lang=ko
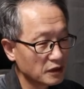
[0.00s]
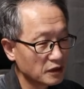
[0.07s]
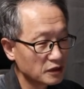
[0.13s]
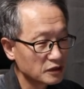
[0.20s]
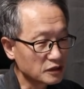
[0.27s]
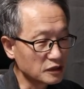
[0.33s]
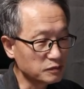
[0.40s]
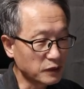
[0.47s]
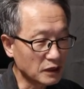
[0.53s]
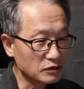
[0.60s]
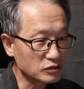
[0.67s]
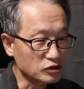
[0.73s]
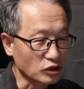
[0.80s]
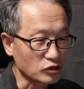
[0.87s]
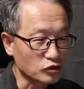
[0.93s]
그 바로
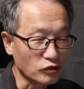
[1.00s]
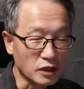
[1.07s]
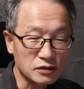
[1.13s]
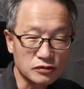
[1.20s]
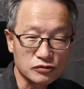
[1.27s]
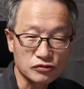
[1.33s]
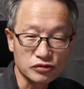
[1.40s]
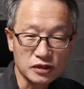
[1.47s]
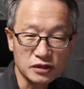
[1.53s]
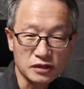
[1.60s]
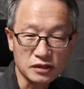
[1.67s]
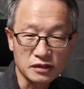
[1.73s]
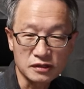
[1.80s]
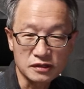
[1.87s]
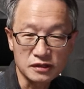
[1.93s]
젖과 꿀이
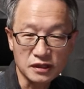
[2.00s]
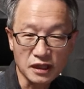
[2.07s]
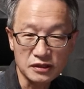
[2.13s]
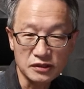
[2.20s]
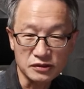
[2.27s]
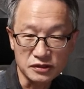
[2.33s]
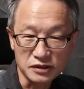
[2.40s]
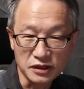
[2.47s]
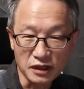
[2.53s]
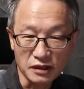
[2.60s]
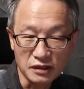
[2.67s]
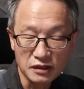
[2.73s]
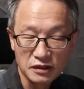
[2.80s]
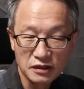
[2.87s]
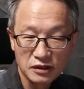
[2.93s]
흐르는 땅이 어디냐
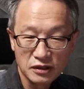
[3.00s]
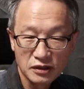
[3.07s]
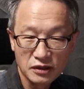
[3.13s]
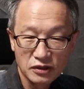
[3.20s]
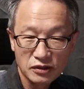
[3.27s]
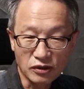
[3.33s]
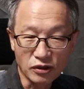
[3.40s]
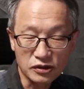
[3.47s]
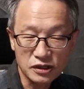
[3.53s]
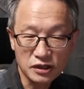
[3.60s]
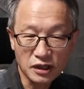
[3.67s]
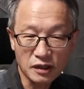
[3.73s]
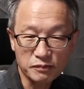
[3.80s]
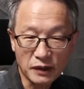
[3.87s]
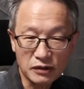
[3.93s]

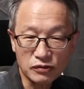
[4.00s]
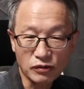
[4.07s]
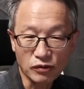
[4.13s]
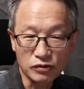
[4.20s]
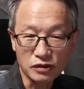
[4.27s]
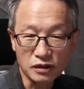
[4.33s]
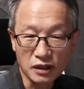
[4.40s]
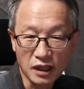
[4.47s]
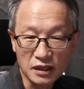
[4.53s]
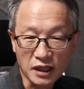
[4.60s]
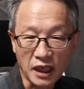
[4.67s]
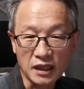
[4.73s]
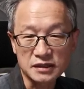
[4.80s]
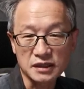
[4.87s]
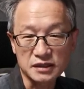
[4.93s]
거기가 바로 오늘날
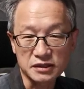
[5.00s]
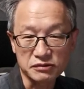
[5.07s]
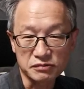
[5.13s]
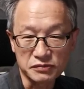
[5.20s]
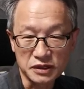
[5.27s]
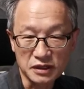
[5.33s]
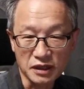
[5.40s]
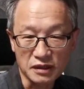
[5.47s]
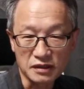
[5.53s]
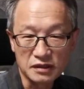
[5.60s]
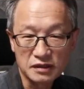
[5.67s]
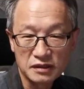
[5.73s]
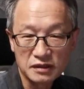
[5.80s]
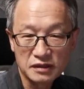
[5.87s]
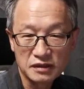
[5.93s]
가자지구입니다.
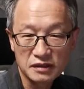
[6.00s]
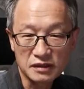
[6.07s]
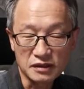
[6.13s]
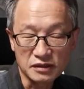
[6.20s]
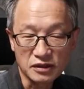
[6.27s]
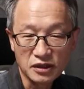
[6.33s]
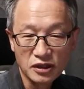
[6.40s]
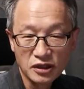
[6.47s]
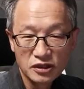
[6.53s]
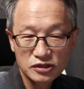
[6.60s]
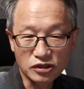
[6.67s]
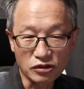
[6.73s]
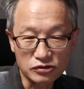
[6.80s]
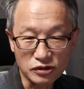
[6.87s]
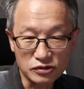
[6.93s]
어,
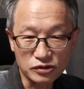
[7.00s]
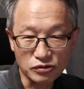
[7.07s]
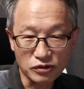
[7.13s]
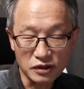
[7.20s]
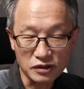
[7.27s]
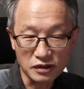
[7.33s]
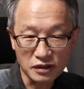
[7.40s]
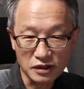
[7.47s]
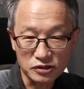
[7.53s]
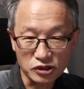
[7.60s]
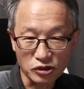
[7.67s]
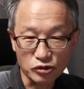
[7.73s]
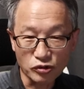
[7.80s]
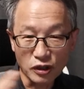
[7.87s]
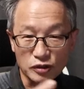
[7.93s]
성경 속에 그러니까
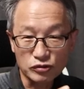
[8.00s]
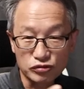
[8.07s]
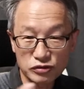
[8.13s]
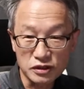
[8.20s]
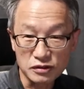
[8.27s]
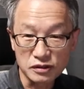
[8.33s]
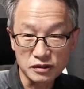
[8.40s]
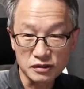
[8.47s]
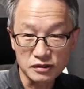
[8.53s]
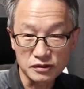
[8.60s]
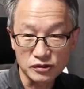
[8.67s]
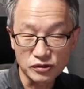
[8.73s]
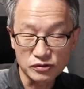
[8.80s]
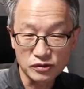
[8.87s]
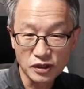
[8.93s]
젖과 꿀이 흐르는
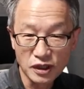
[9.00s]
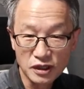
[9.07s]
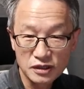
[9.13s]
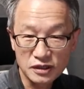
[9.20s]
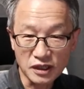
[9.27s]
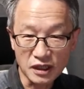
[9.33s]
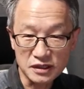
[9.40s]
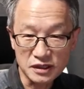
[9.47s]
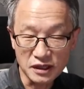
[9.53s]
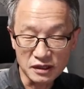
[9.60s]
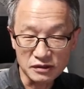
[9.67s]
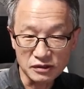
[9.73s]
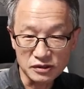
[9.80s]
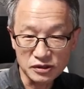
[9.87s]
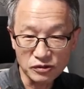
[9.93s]
땅이라는
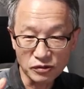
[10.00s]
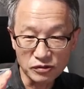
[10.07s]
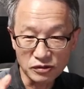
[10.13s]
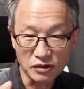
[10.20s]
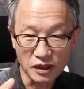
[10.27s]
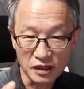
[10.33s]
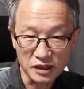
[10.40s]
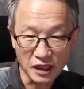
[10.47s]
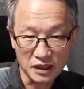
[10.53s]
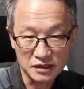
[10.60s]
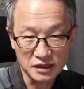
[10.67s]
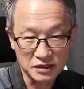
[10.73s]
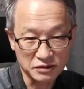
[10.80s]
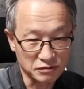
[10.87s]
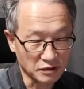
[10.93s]
것이 오늘날
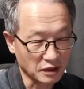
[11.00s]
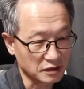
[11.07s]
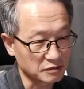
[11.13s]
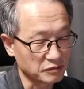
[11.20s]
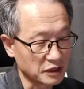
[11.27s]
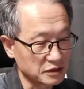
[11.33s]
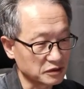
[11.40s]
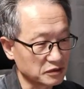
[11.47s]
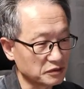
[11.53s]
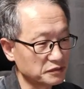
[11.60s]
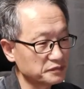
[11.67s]
가자지구다 그 말이죠.